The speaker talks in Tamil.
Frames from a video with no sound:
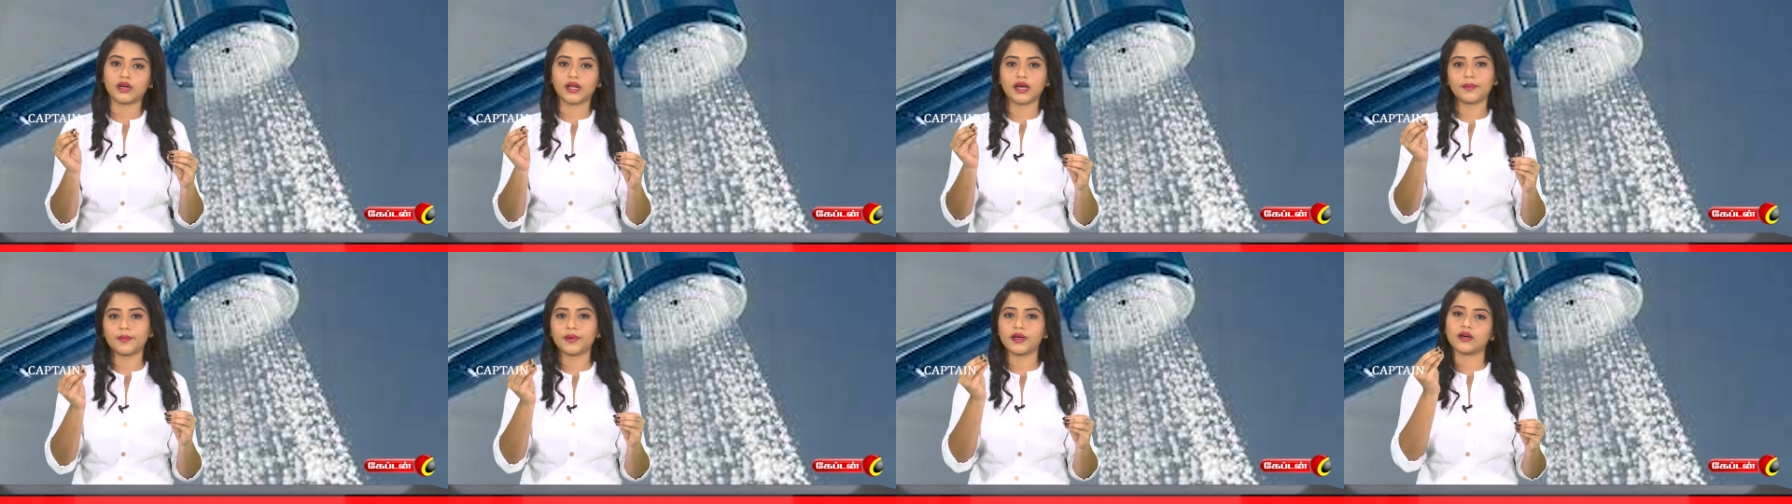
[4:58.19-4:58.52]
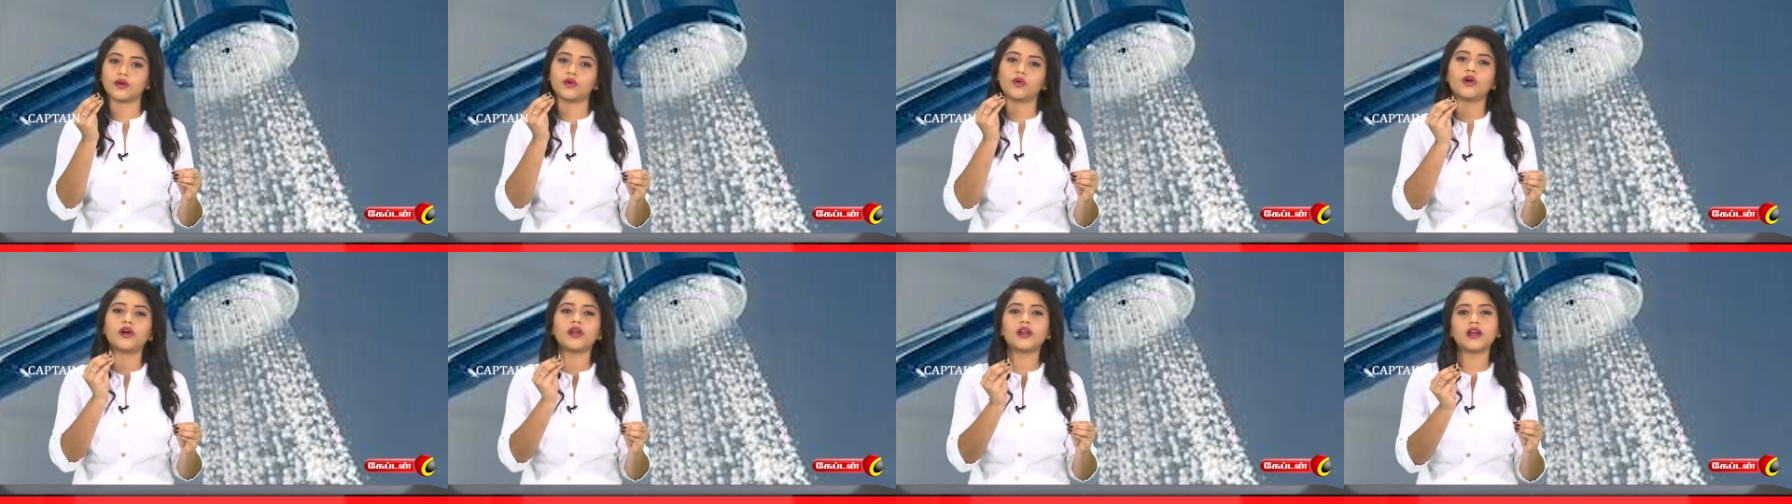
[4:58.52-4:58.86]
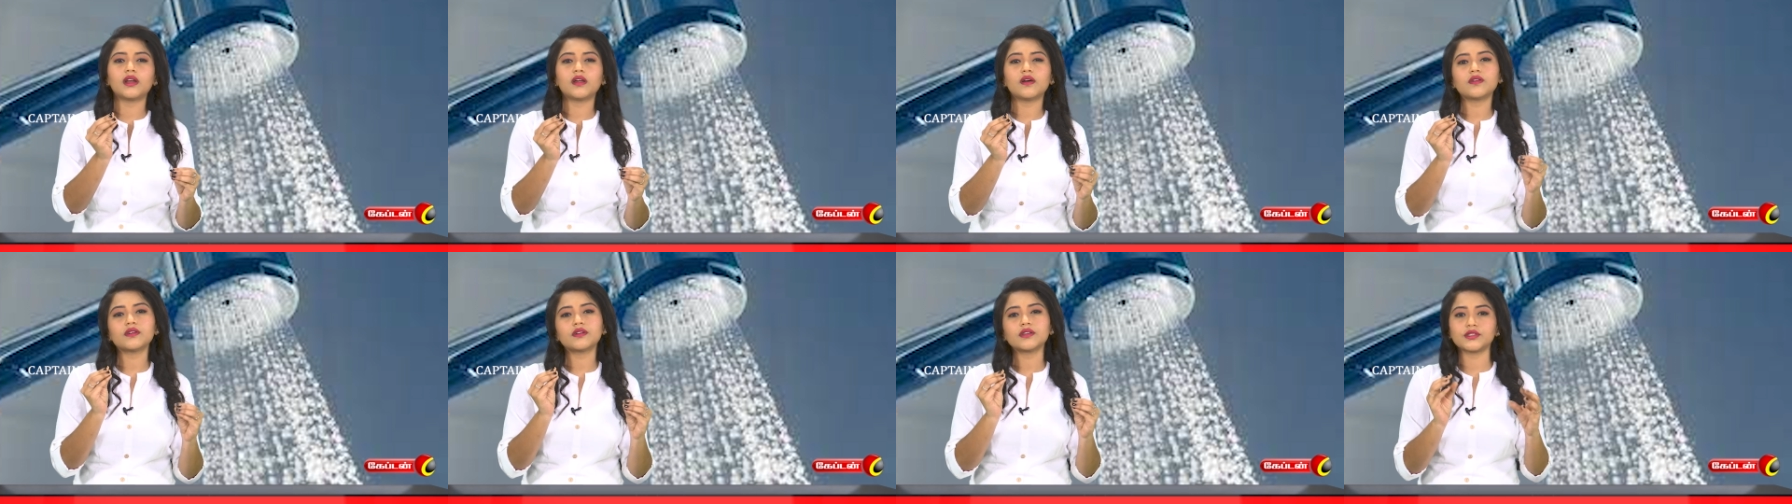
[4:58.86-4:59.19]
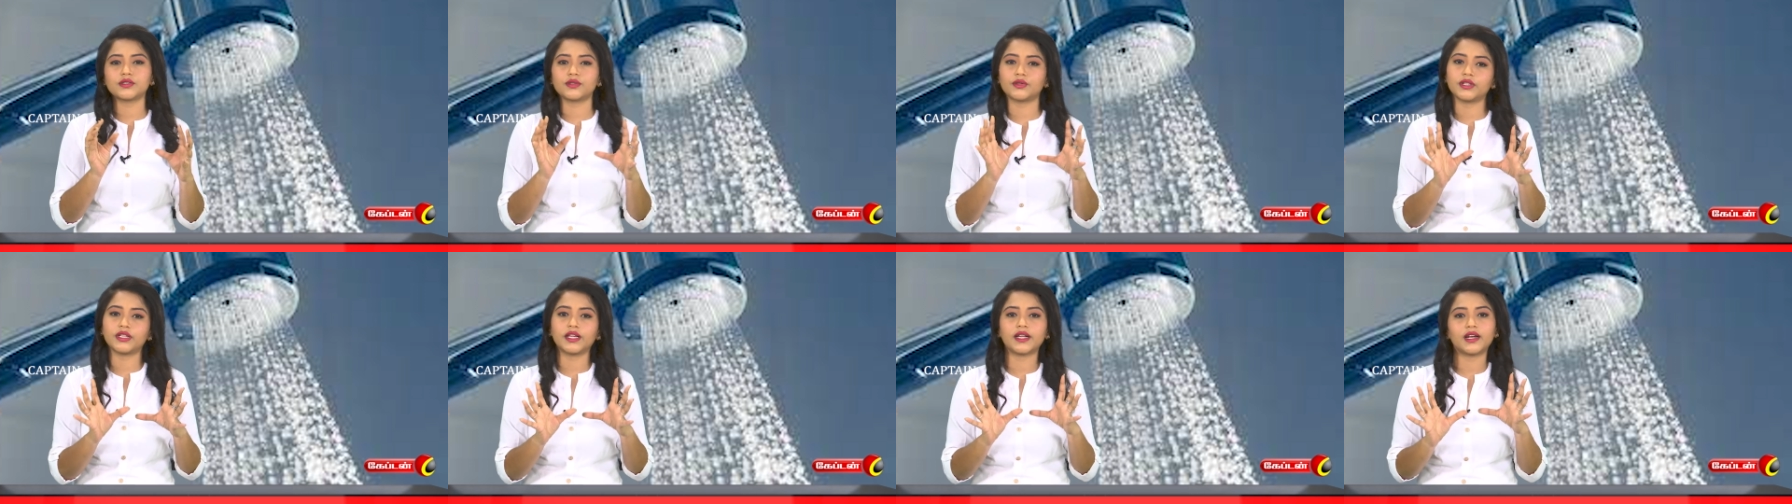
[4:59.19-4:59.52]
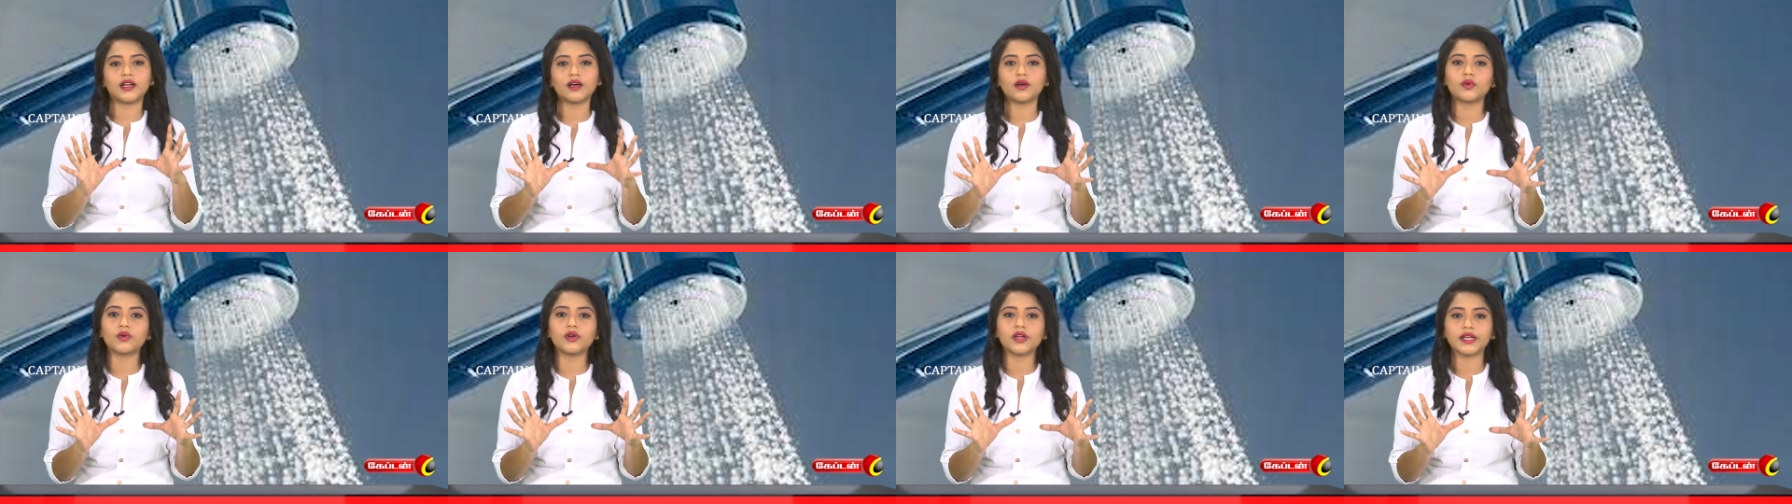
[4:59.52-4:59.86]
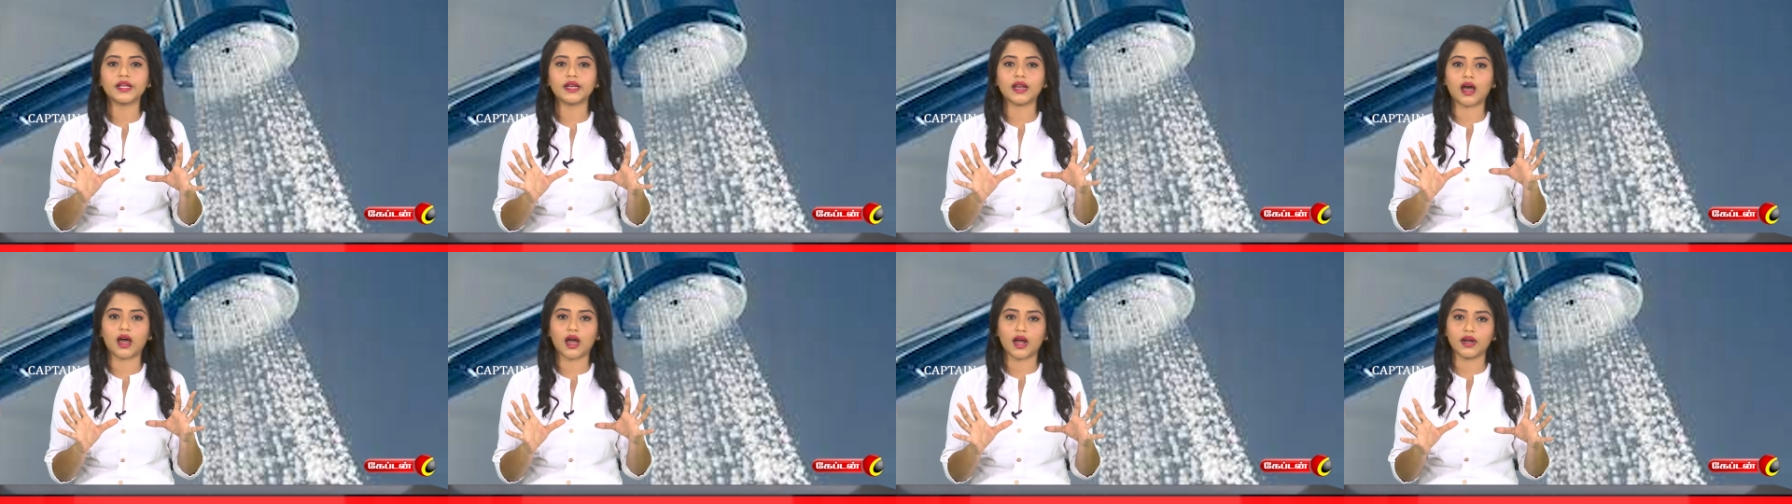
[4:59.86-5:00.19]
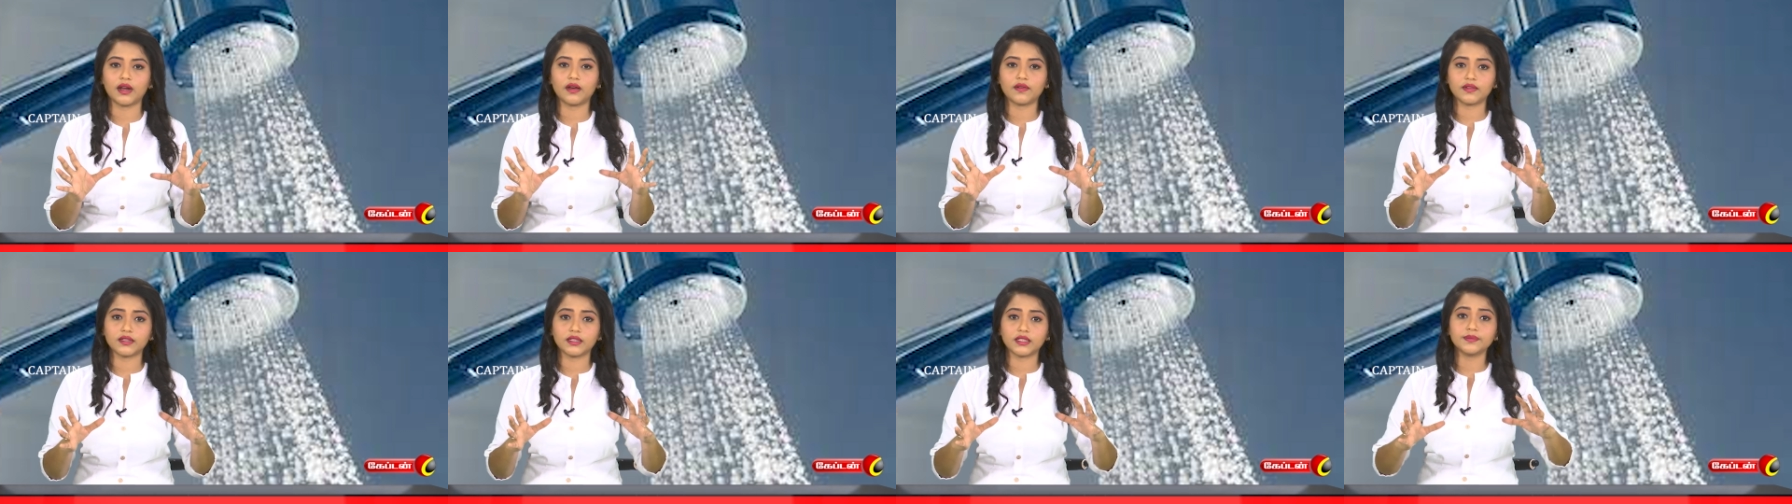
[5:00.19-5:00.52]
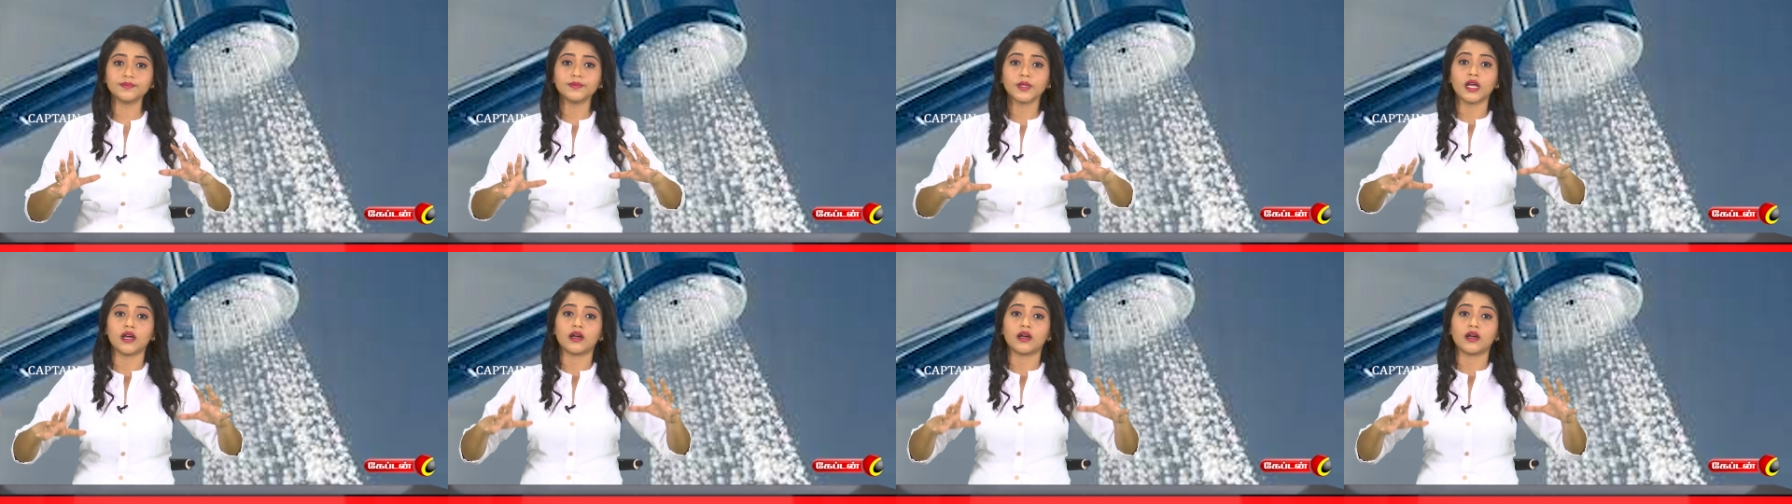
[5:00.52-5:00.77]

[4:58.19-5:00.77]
நம்ம ஓரளவுக்கு சுடுதண்ணியில் குளிக்கலாம் ஆனால் வந்து